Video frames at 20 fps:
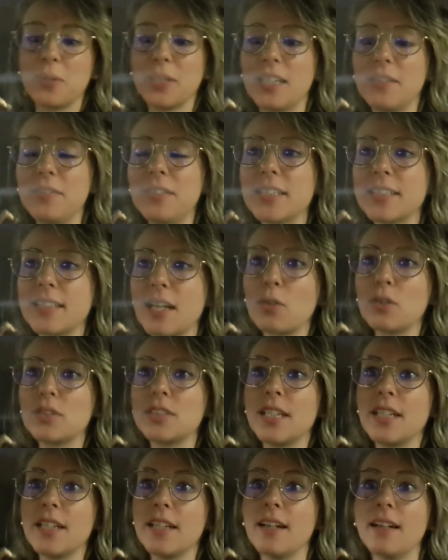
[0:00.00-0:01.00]
oui, David est à
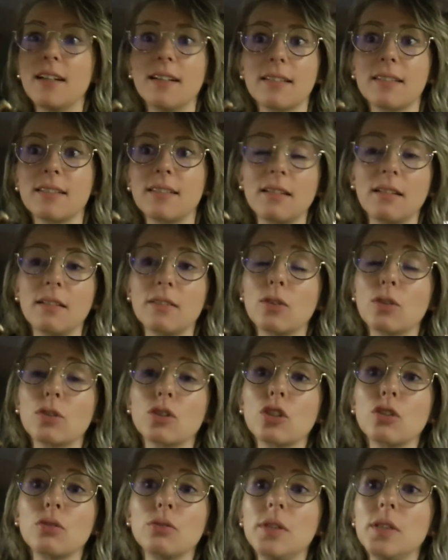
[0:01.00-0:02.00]
côté. Hein. Euh,
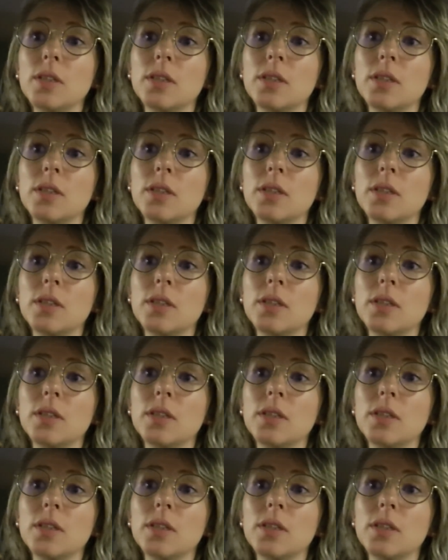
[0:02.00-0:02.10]
aujourd'hui,